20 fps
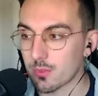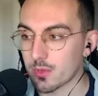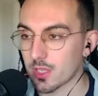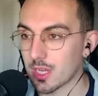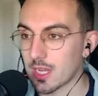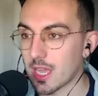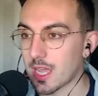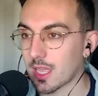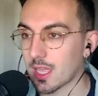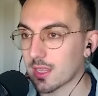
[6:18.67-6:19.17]
porque
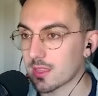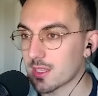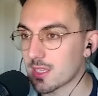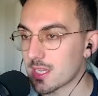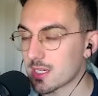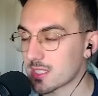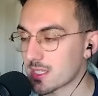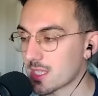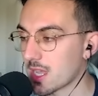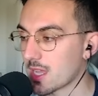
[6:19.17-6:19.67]
la gente
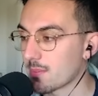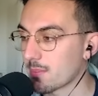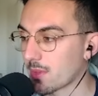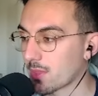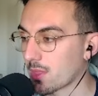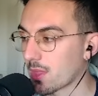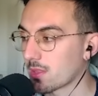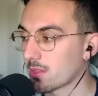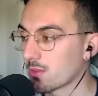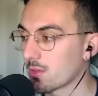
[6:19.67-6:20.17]
ya está
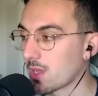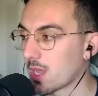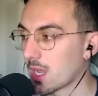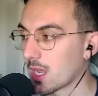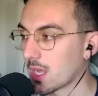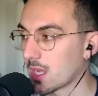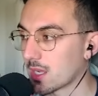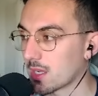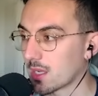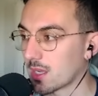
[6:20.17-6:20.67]
empezando
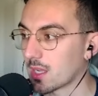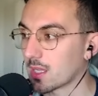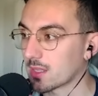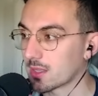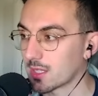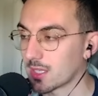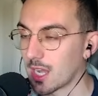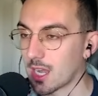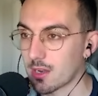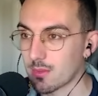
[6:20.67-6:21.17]
a
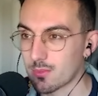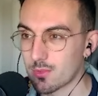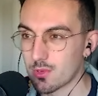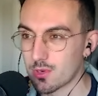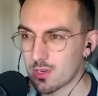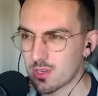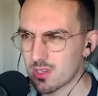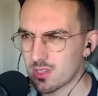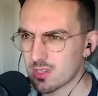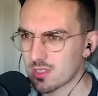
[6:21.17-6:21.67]
tirar
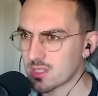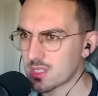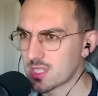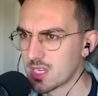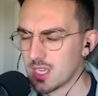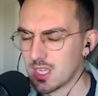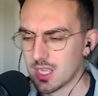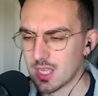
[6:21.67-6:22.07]
bulos,